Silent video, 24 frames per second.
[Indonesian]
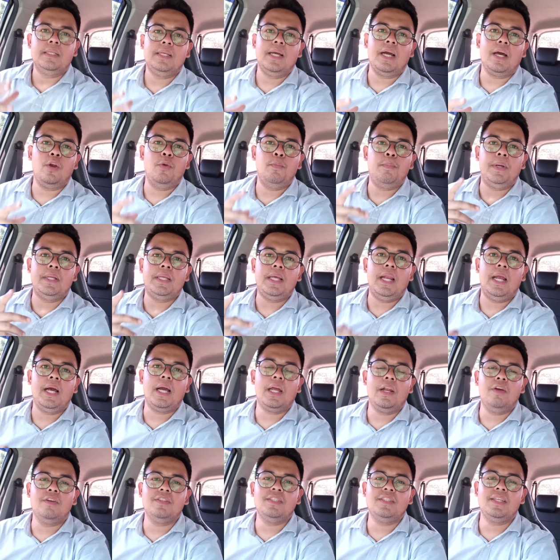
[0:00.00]
jangan lupa
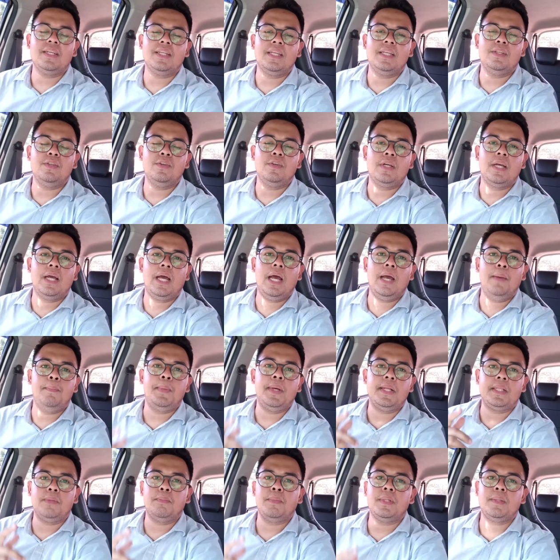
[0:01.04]
nyalakan loncengnya juga
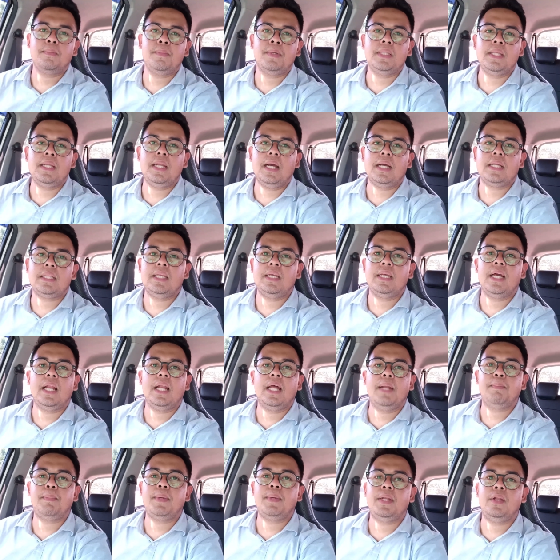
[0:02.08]
biar teman-teman tidak
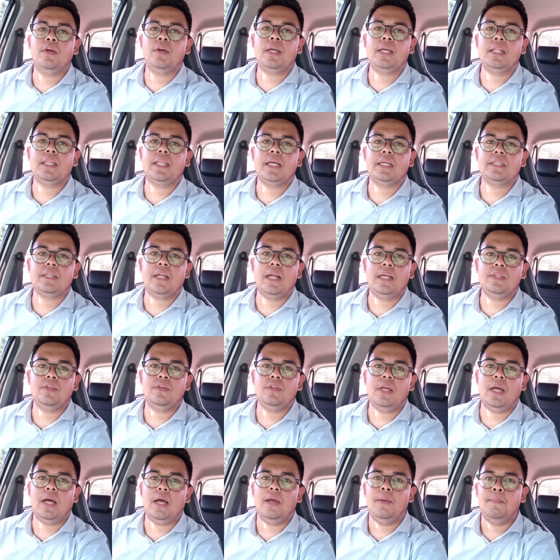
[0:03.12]
ketinggalan video kita
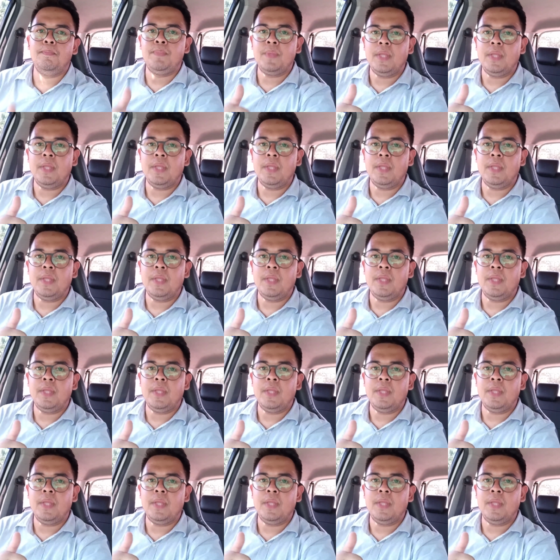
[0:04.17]
selanjutnya